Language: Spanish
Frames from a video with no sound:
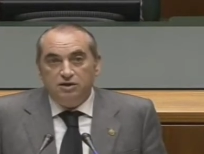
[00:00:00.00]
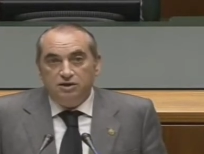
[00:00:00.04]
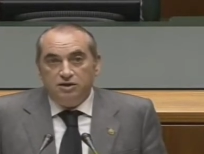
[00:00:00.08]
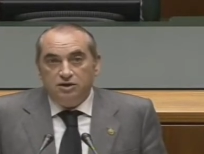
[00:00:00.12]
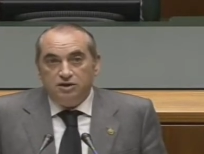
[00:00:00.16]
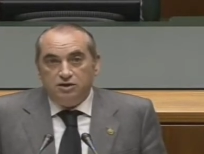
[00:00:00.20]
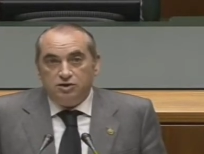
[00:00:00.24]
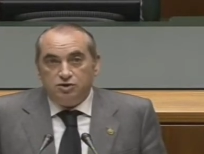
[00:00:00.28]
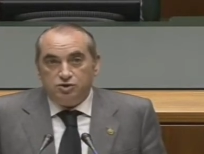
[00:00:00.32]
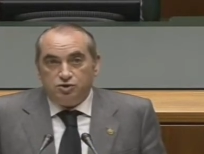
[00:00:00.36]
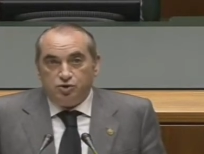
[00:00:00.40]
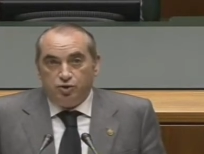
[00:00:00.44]

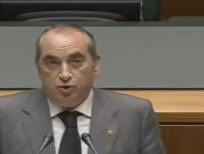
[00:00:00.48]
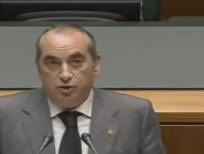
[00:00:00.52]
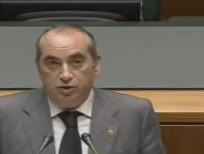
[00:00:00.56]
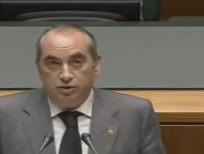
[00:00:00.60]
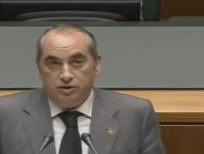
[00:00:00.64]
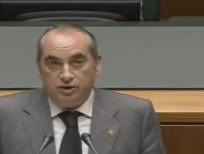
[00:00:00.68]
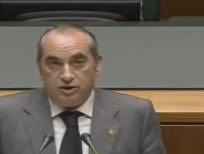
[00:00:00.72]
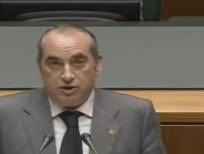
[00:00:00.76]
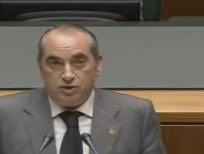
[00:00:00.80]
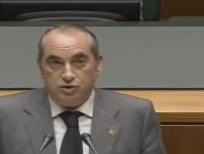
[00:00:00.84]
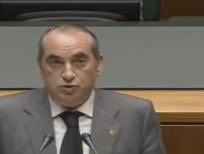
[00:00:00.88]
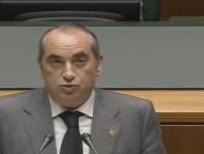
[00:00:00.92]
Son
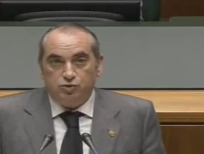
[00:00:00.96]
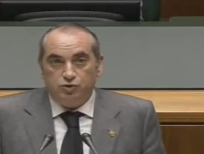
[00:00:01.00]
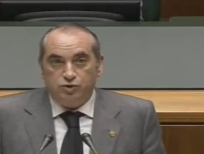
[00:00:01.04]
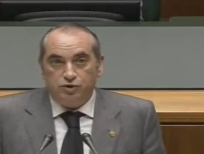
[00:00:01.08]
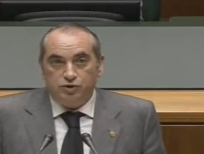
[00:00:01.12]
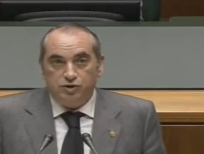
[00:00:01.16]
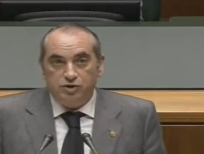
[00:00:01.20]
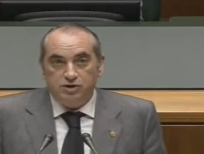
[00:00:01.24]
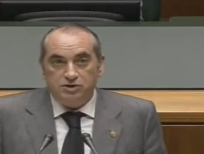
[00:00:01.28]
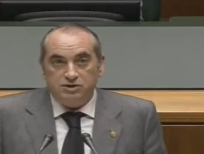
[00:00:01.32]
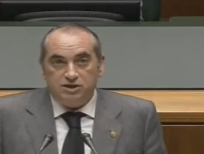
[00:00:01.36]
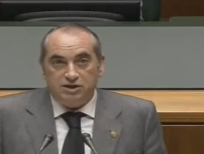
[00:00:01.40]

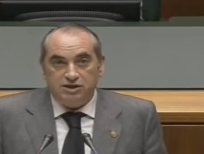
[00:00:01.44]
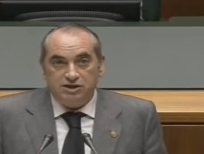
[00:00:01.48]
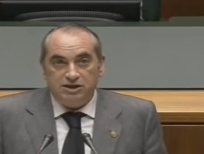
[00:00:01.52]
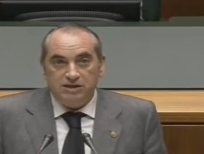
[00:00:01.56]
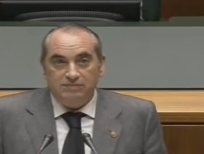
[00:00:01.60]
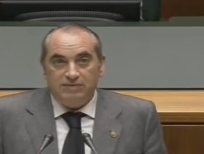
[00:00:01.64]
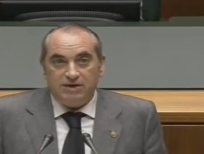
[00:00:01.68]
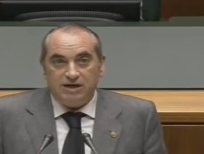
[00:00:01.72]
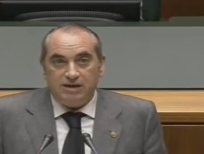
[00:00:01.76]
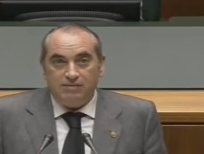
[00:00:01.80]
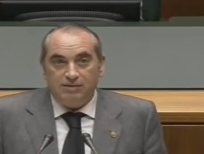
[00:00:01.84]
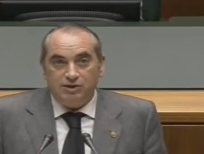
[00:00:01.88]
resoluciones que este
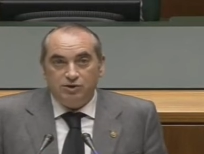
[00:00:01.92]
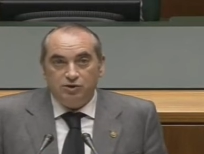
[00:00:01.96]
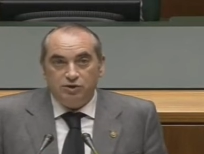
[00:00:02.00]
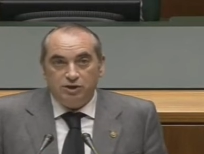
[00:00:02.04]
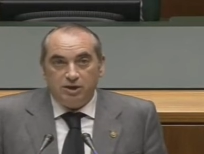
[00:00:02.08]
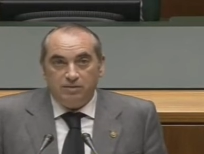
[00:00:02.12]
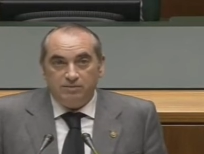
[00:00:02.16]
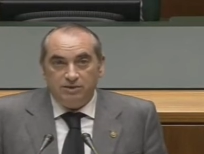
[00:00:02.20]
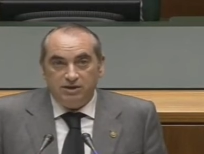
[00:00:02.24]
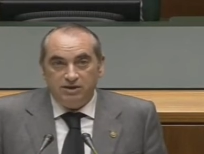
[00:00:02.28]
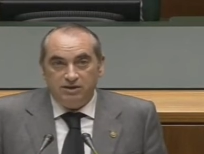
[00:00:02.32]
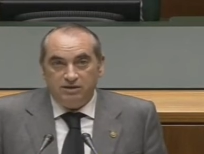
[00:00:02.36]
Parlamento
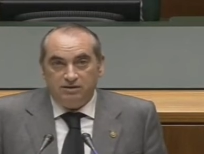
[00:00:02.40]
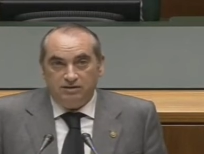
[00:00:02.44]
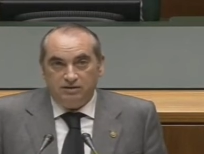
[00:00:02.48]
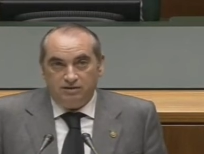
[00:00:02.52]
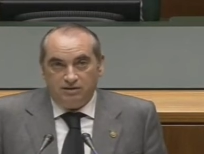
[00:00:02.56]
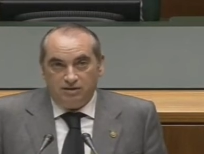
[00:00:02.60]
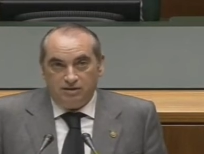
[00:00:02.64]
también